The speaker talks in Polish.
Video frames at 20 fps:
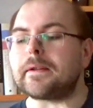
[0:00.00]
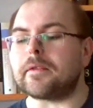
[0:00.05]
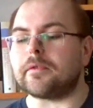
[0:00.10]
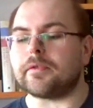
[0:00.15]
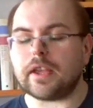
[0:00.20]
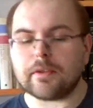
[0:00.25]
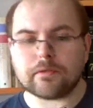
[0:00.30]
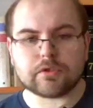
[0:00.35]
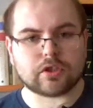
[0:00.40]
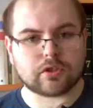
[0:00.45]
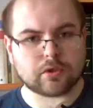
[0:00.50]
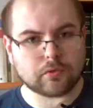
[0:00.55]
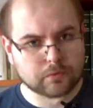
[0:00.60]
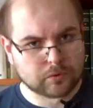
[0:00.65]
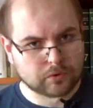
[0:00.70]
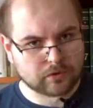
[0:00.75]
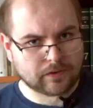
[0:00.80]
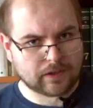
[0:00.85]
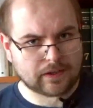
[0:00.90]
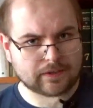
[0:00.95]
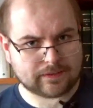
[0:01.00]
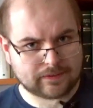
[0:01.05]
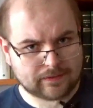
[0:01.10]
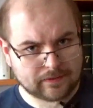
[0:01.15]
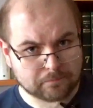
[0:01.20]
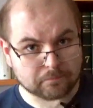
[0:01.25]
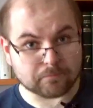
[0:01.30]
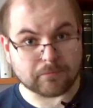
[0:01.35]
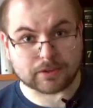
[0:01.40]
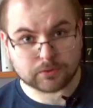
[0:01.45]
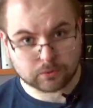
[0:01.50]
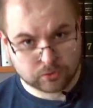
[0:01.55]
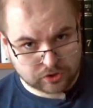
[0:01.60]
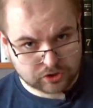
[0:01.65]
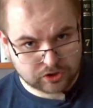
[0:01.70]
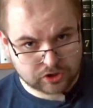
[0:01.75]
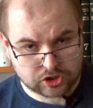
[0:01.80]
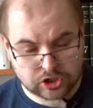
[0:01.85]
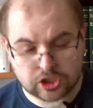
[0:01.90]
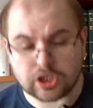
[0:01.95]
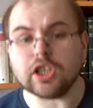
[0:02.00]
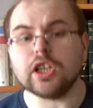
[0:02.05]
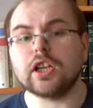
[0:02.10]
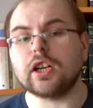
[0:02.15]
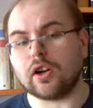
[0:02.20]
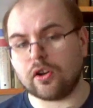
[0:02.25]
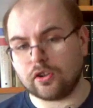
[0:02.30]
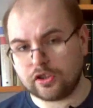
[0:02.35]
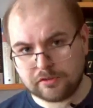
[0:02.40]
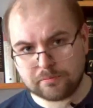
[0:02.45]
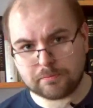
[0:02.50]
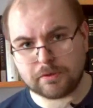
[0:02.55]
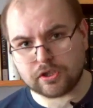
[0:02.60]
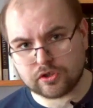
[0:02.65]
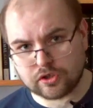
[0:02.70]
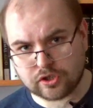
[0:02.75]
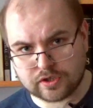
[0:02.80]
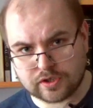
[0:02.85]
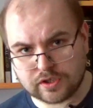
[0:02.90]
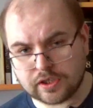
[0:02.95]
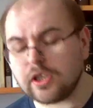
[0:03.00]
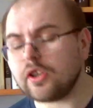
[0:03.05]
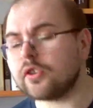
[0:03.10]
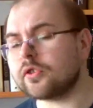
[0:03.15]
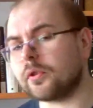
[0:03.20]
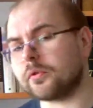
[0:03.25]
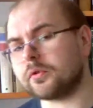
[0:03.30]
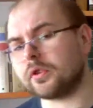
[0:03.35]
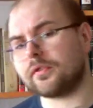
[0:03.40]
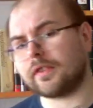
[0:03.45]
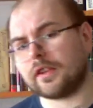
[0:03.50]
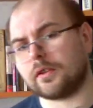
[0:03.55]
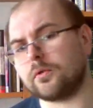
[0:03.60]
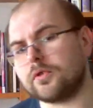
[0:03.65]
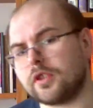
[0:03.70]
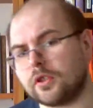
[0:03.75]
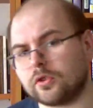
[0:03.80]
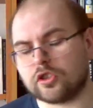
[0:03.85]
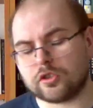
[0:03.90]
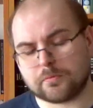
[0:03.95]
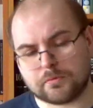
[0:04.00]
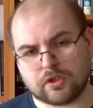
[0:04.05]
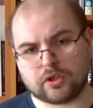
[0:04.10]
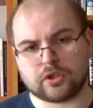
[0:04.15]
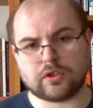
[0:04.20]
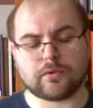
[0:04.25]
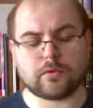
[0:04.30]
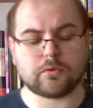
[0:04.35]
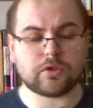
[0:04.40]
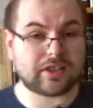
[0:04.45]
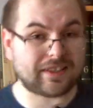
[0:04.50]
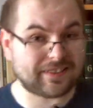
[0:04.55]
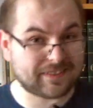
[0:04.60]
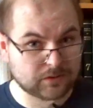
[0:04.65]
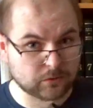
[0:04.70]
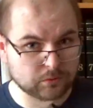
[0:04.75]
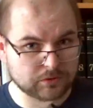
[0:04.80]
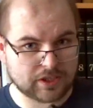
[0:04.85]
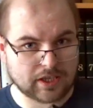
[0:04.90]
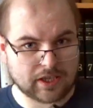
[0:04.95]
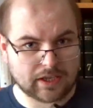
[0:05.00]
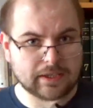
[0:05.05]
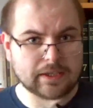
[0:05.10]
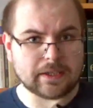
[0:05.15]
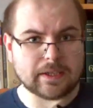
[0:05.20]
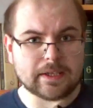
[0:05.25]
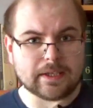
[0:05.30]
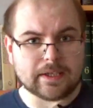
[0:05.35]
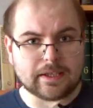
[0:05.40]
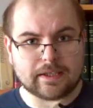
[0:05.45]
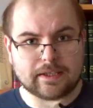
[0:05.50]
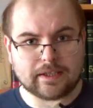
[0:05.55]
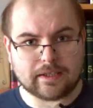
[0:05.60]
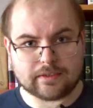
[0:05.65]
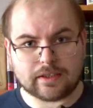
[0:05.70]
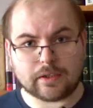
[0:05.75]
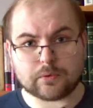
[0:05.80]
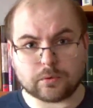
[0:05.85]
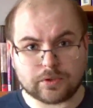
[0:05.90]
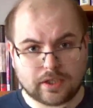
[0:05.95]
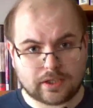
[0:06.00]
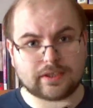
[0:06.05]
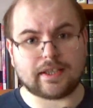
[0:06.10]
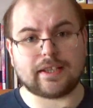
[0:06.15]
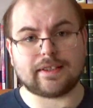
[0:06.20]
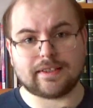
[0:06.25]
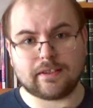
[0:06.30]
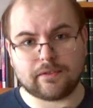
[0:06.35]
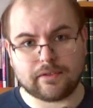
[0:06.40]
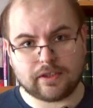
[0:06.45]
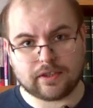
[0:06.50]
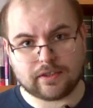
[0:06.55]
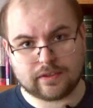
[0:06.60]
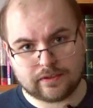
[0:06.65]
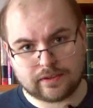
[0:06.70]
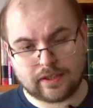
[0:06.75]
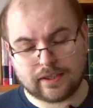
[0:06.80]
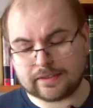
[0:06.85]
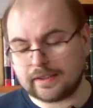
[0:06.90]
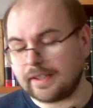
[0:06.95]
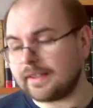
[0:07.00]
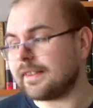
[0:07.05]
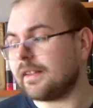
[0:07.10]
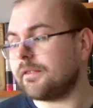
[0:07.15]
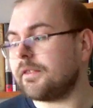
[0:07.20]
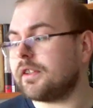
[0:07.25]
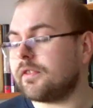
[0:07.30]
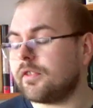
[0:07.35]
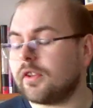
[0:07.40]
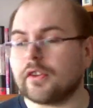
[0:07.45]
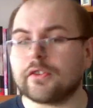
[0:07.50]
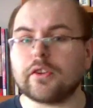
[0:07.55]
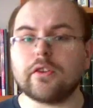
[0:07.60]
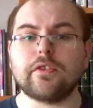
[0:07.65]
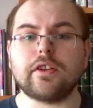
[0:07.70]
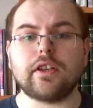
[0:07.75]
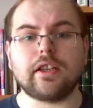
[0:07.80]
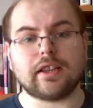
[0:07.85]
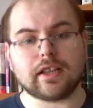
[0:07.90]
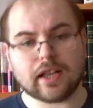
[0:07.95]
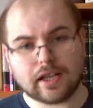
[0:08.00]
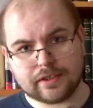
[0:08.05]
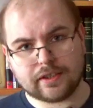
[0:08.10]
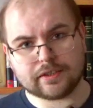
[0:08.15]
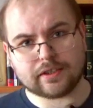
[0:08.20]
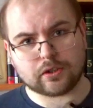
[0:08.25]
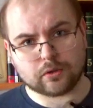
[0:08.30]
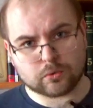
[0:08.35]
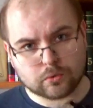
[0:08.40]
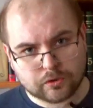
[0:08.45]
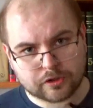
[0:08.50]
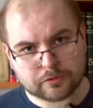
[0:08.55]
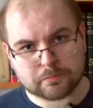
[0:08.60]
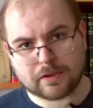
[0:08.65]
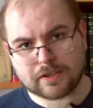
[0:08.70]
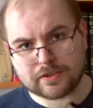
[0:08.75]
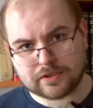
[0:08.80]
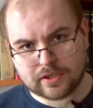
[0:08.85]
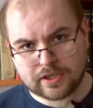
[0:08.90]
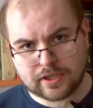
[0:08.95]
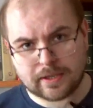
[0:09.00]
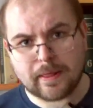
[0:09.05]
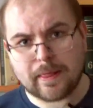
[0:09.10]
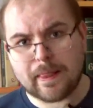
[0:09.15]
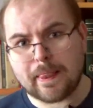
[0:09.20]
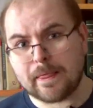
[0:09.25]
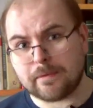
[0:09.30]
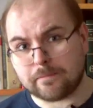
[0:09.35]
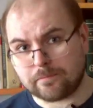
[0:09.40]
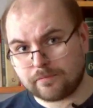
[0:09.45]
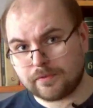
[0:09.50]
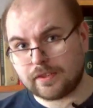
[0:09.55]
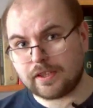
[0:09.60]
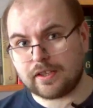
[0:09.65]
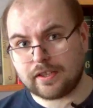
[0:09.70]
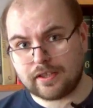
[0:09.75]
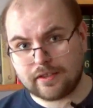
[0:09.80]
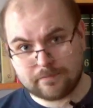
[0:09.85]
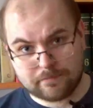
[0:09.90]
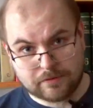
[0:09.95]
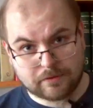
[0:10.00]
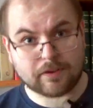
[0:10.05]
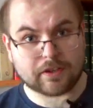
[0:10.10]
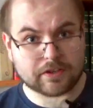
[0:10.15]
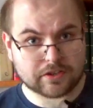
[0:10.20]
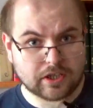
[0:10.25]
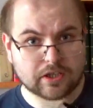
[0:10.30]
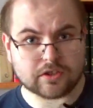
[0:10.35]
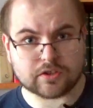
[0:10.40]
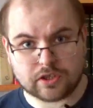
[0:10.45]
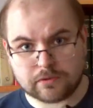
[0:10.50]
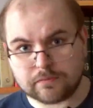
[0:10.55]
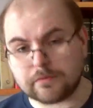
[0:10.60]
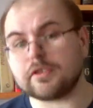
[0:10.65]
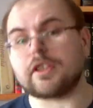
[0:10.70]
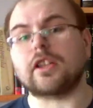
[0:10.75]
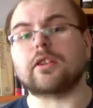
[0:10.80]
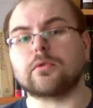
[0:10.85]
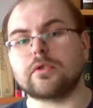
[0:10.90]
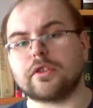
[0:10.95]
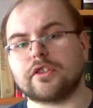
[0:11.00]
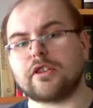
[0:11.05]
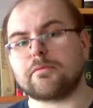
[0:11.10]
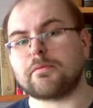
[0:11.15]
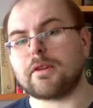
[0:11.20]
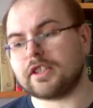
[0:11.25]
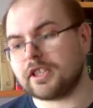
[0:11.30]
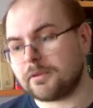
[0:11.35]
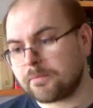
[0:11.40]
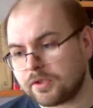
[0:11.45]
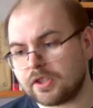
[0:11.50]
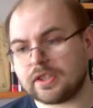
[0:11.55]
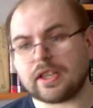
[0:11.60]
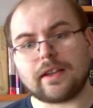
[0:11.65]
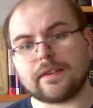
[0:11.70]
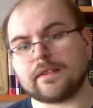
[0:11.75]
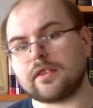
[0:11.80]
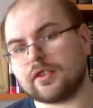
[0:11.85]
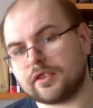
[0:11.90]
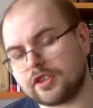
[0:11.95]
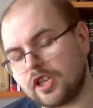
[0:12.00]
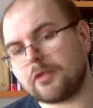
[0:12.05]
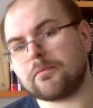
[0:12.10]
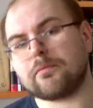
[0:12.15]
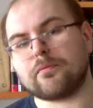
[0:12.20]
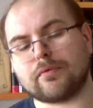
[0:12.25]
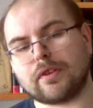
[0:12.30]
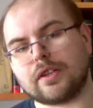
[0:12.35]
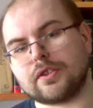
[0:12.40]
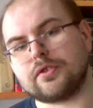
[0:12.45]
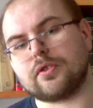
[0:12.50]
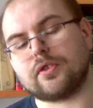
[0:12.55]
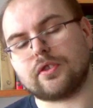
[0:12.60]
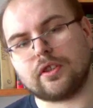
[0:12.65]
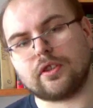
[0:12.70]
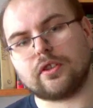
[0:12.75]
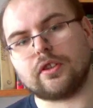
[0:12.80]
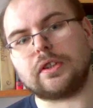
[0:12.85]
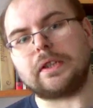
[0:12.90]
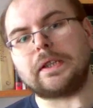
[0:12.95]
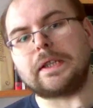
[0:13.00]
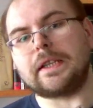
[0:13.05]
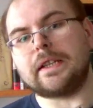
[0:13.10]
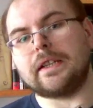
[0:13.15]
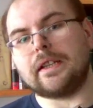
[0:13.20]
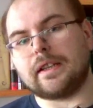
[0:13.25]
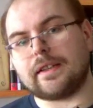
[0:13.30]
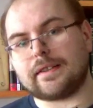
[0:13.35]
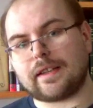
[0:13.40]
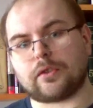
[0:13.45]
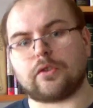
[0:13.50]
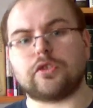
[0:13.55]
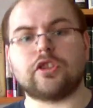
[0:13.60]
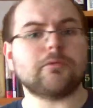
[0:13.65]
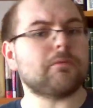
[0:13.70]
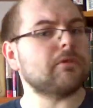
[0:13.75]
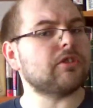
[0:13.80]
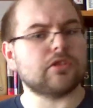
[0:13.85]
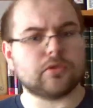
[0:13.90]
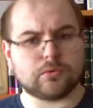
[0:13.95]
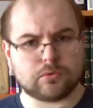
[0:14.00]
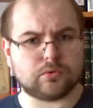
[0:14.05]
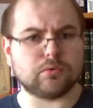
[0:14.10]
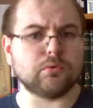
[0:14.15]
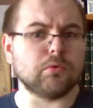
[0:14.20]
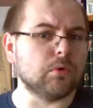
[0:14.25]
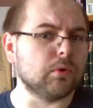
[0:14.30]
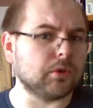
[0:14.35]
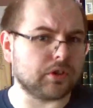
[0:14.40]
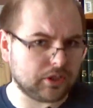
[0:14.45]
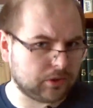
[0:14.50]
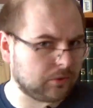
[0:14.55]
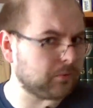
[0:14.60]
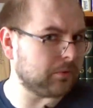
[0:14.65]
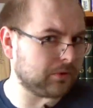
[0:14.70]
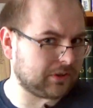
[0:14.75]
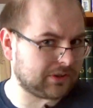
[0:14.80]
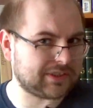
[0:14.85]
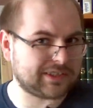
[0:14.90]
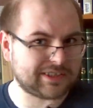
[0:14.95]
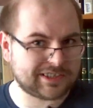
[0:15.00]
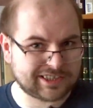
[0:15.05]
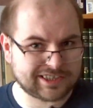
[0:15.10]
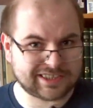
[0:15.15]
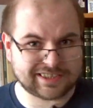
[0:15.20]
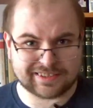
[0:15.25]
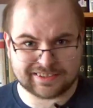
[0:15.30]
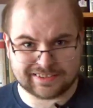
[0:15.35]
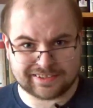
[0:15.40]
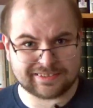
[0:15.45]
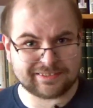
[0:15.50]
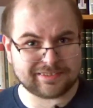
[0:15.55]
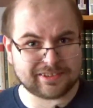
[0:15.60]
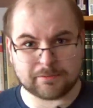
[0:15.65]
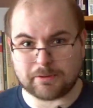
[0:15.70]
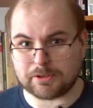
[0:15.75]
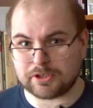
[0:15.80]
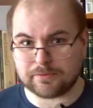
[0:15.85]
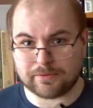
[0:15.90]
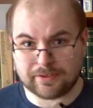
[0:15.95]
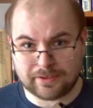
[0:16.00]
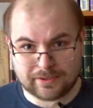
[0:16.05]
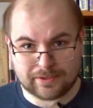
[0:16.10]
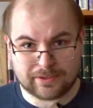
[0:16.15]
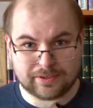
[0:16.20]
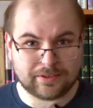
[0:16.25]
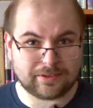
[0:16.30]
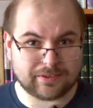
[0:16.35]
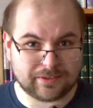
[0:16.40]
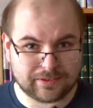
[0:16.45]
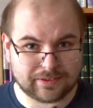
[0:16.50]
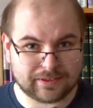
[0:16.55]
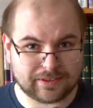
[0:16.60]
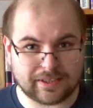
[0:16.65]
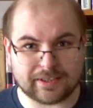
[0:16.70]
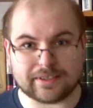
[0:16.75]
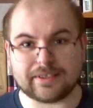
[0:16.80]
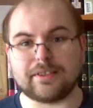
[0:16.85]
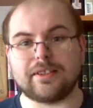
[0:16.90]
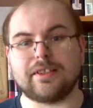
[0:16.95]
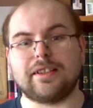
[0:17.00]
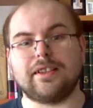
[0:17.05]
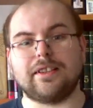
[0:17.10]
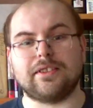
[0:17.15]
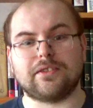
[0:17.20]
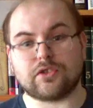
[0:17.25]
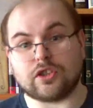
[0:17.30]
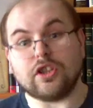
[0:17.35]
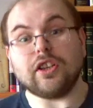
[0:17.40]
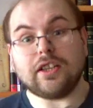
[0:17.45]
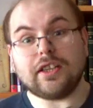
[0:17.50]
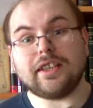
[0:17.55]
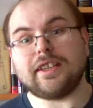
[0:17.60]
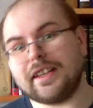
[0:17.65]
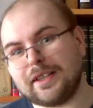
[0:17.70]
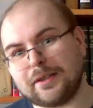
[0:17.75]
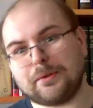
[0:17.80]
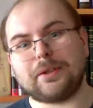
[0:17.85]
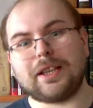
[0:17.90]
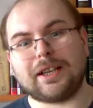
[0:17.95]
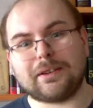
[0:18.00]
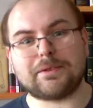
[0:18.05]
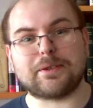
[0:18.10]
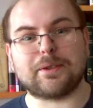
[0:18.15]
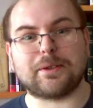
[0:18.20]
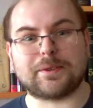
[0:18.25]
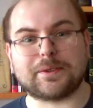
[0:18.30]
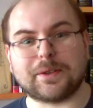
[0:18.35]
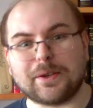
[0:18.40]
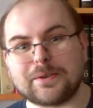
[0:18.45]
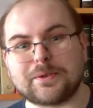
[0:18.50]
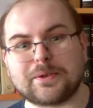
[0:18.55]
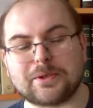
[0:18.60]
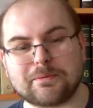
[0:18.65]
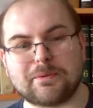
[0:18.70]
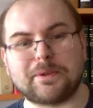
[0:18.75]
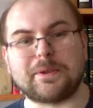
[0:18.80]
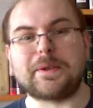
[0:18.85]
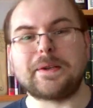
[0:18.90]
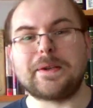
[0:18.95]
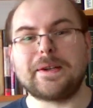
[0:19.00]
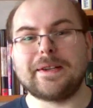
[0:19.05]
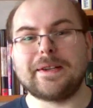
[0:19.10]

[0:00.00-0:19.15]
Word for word: wiem, że są wśród Was maturzyści, olimpijczycy, są wśród Was ludzie, którzy przygotowują się na studia, e, na studiach na egzaminie, na, na egzaminie z filozofii i dla nich ten kurs będzie mm, ważniejszy, i ten kurs się bardziej przyda, stąd chciałbym właśnie od niego zacząć. I to będzie długi kurs. E, zobaczymy e, kiedy, czy i kiedy uda nam się go skończyć, bo